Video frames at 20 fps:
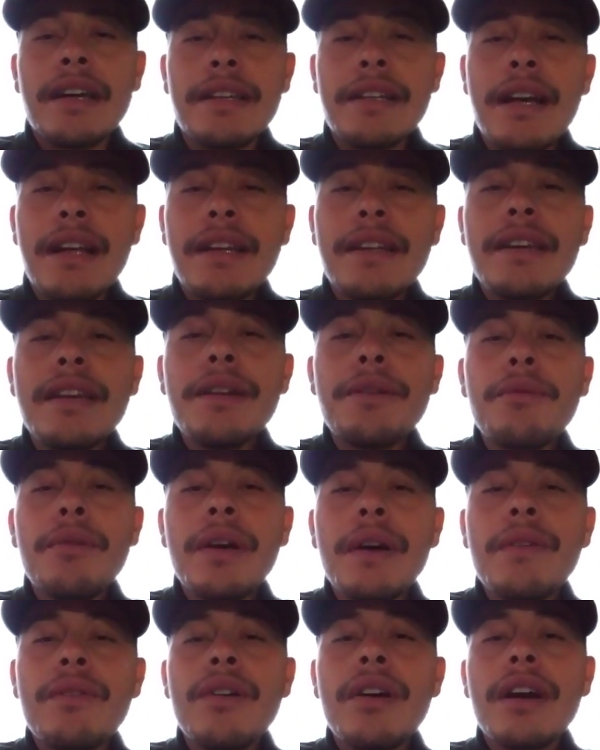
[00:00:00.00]
hay alguien
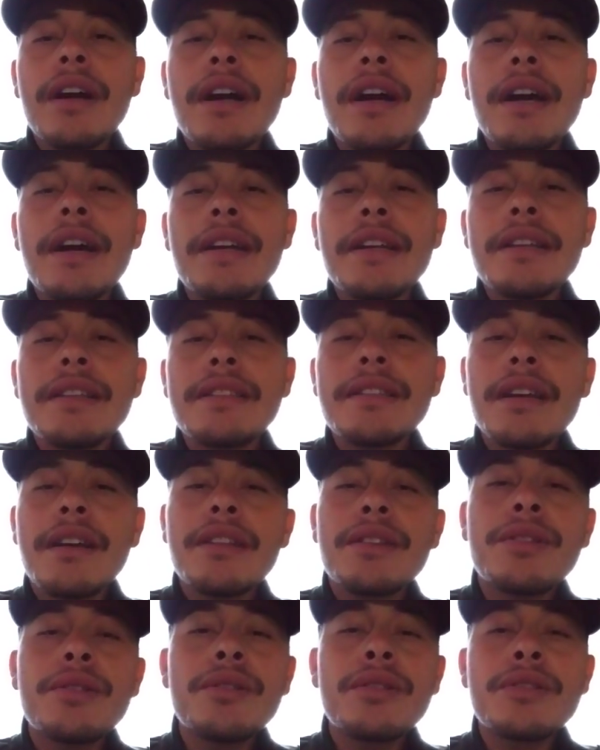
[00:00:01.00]
nuevo
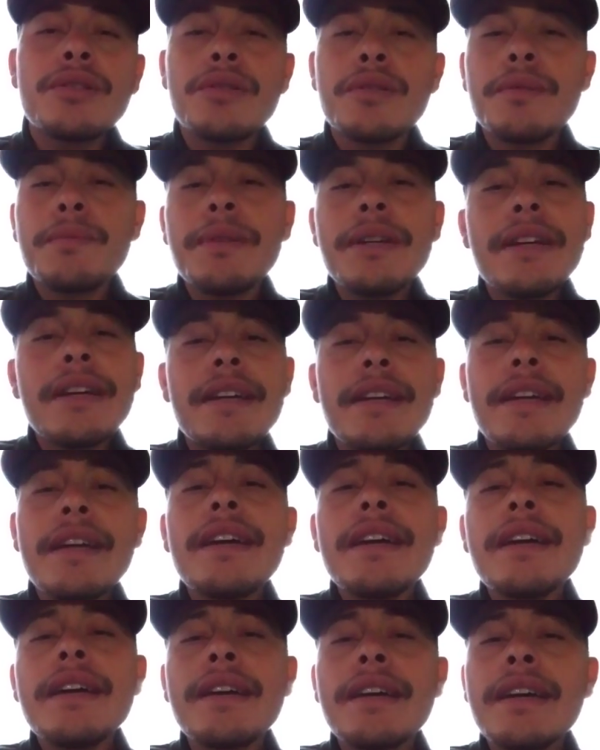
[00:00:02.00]
acariciando tu
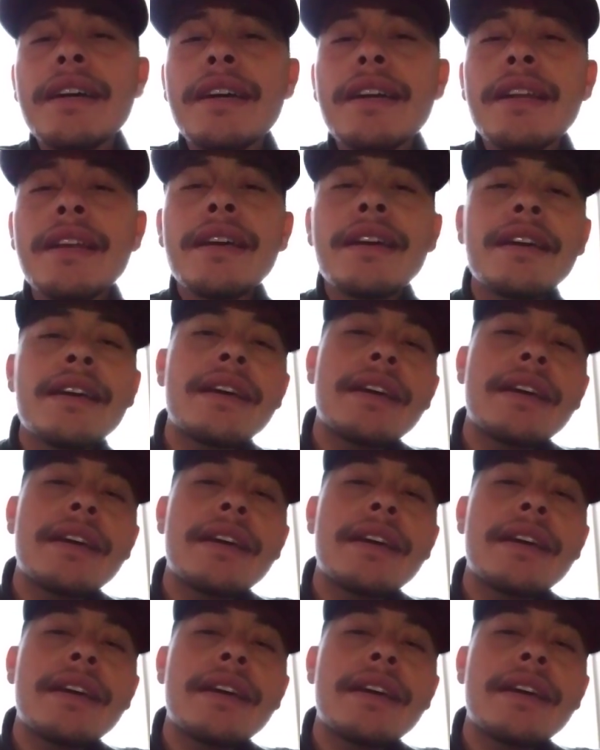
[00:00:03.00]
piel.